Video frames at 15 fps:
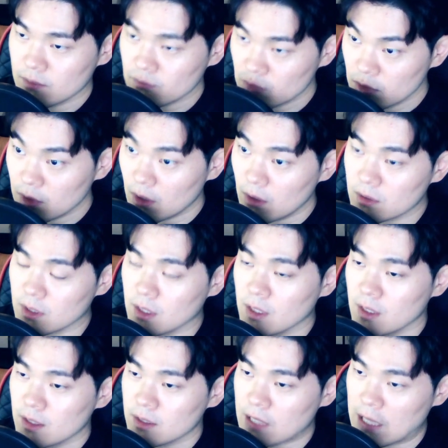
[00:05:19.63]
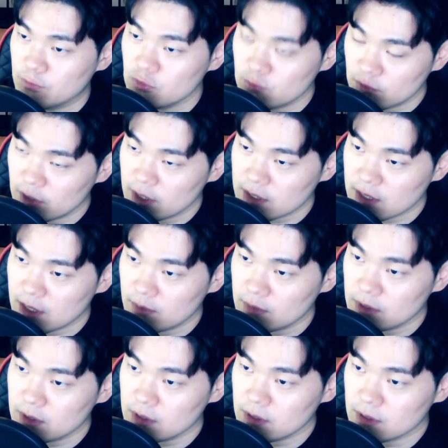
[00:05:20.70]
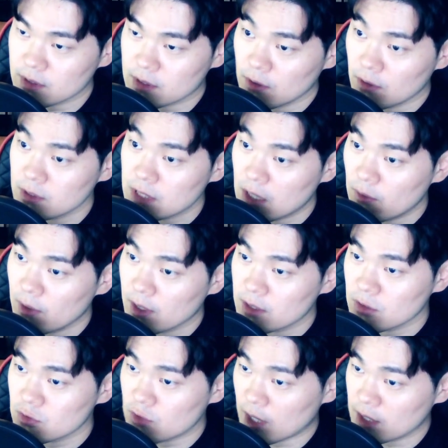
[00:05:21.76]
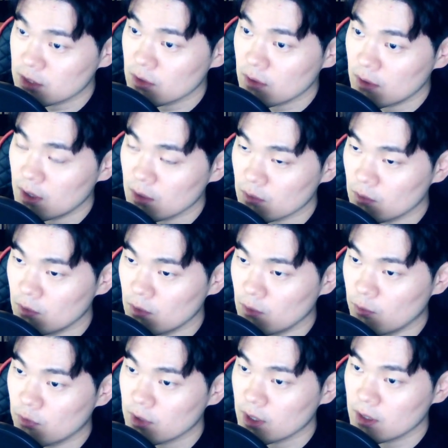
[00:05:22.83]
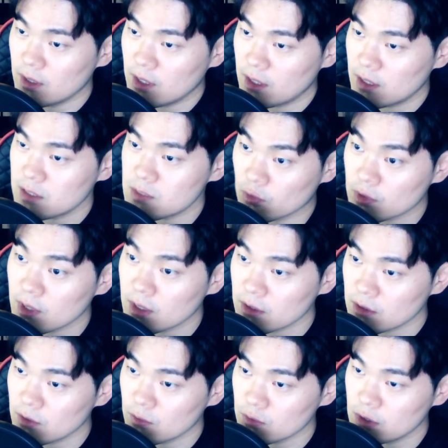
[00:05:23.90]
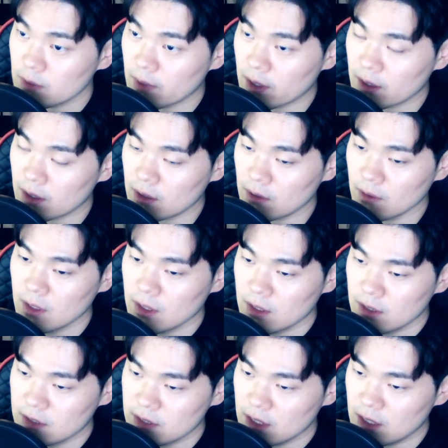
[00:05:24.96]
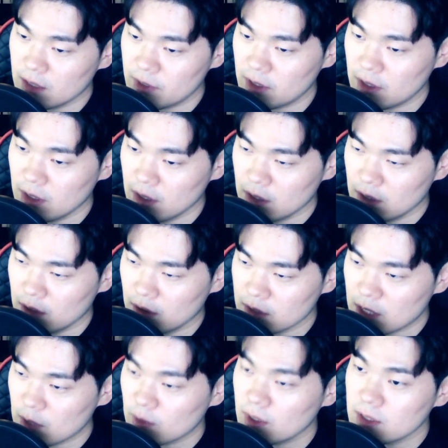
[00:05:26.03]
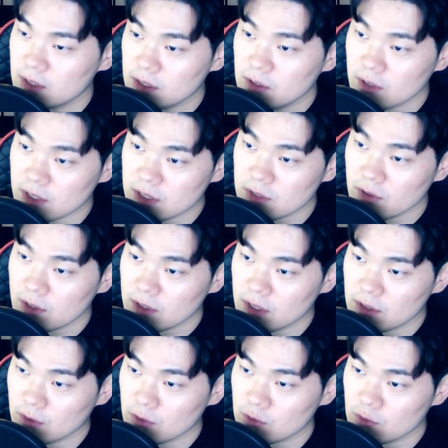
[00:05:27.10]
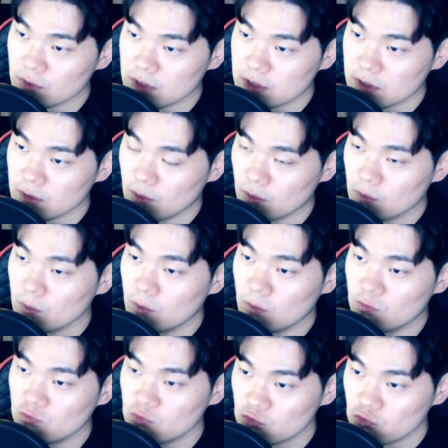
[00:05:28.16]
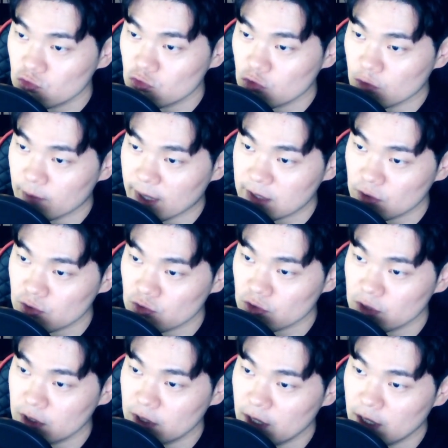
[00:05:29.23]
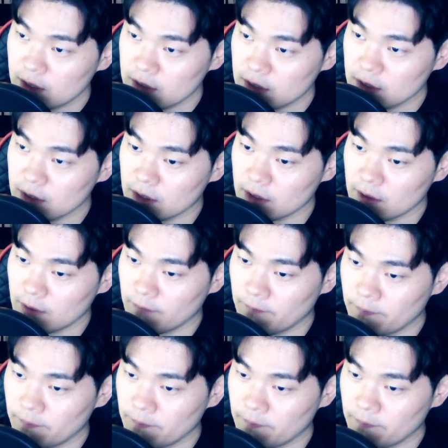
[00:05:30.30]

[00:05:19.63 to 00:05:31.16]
물론 대부분의 사람들은 그런 상황에서 좌절을 하고 뭔가를 해내지 못하는 경우들이 많아요. 이 사람이 어, 타고난 능력이 있어야 되는 것도 있을 거고 운도 받쳐주기는 해야 될 텐데요.